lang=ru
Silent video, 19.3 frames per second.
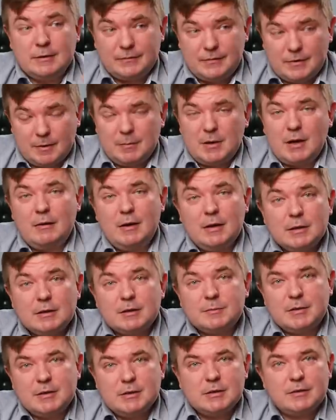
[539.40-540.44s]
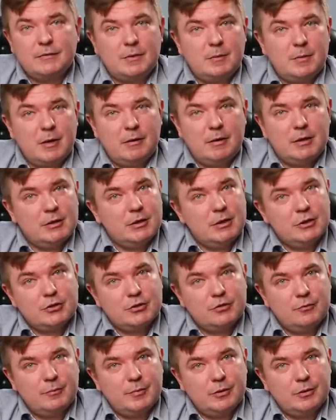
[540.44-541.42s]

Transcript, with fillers: Сформирование, с позиции формирования денежного